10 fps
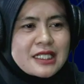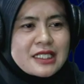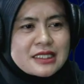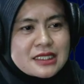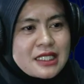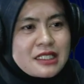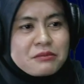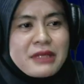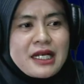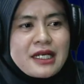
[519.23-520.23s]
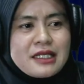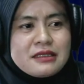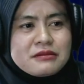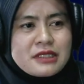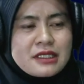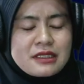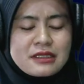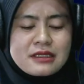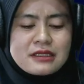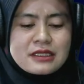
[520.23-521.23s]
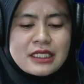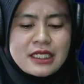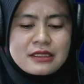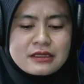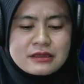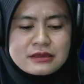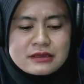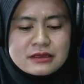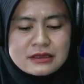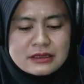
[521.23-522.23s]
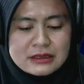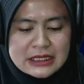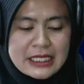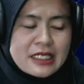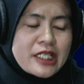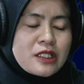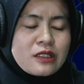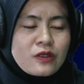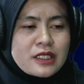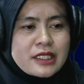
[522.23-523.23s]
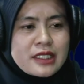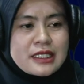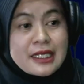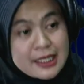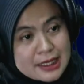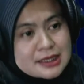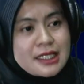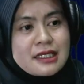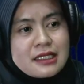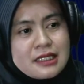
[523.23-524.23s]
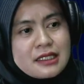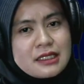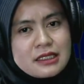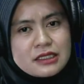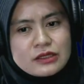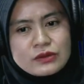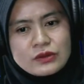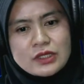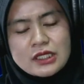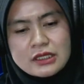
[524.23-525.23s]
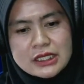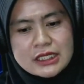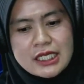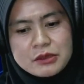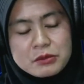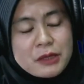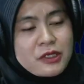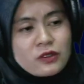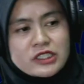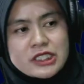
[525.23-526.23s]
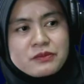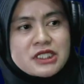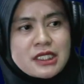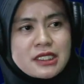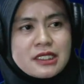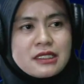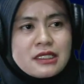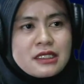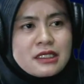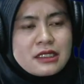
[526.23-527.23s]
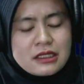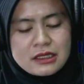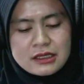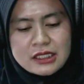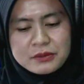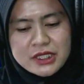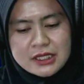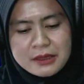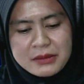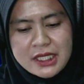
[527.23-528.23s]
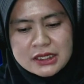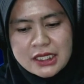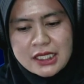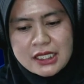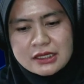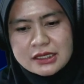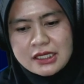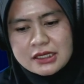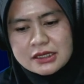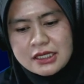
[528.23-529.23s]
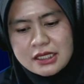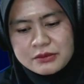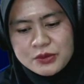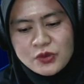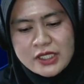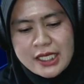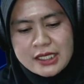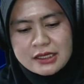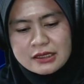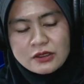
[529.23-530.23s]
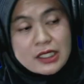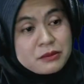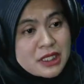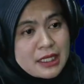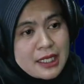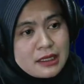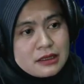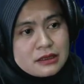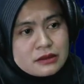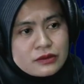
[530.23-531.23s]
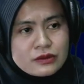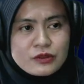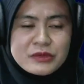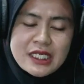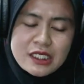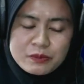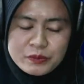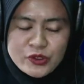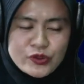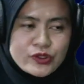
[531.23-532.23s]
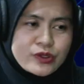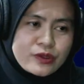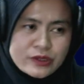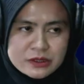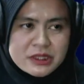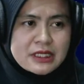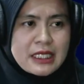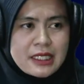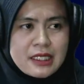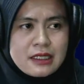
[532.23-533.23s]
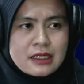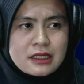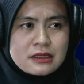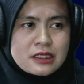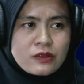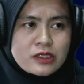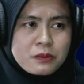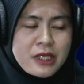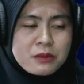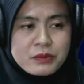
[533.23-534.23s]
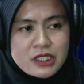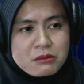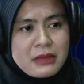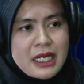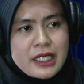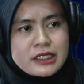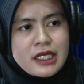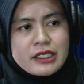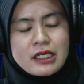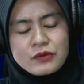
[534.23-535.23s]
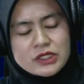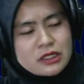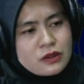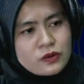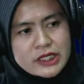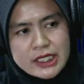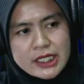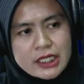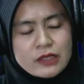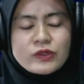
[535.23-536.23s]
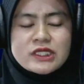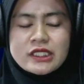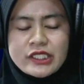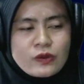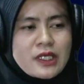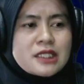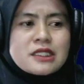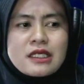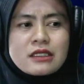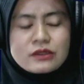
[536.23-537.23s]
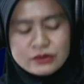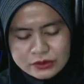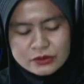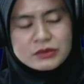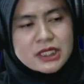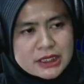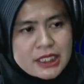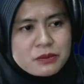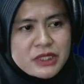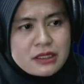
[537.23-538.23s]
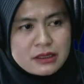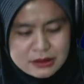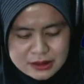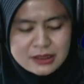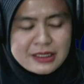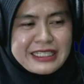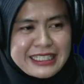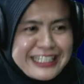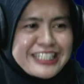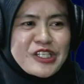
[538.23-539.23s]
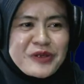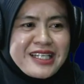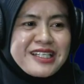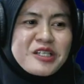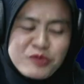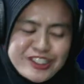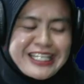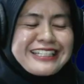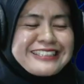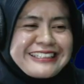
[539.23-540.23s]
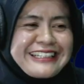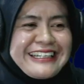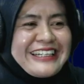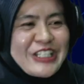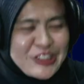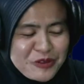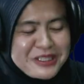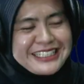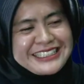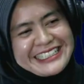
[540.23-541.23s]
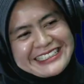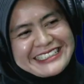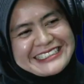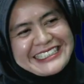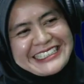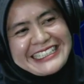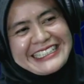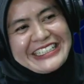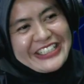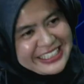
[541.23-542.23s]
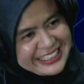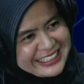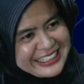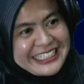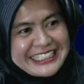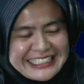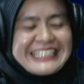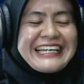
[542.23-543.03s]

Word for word: hmm. kita sedang kembangkan uh, dengan didanai oleh dana desa itu uh, kita ada beberapa konsep di sana Eh, yang pertama sekarang kita sedang memulai kolam renang untuk menarik pengunjung dulu sementara nanti tahun depan pengembangannya ada wisata kuliner wisata edukasi dan untuk berselfie di tengah-tengah sawah pokoknya asik lah yang coba nanti datang ke sana instagramable ya iya